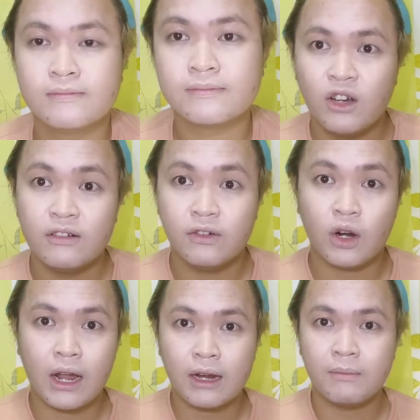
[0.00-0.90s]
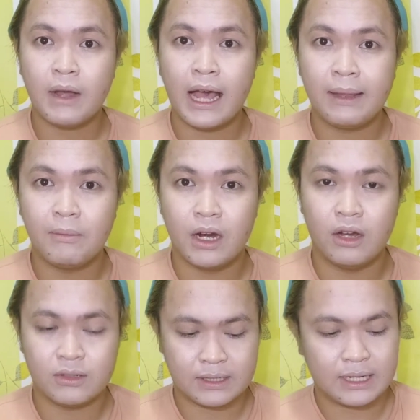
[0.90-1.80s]
So, for our
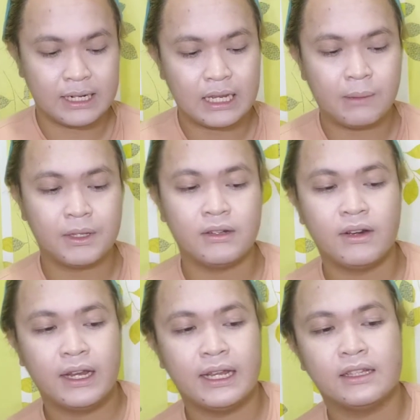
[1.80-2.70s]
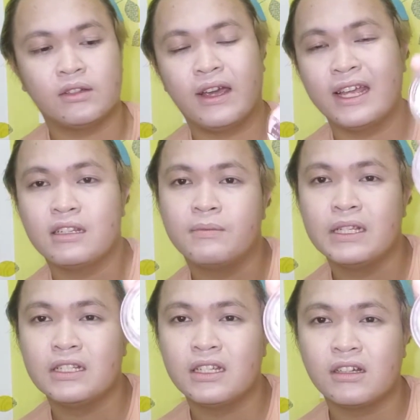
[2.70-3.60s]
eyebrows, ang ginagamit ko ngayon ay itong
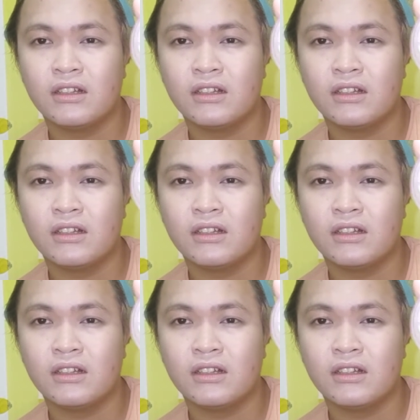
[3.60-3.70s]
HBG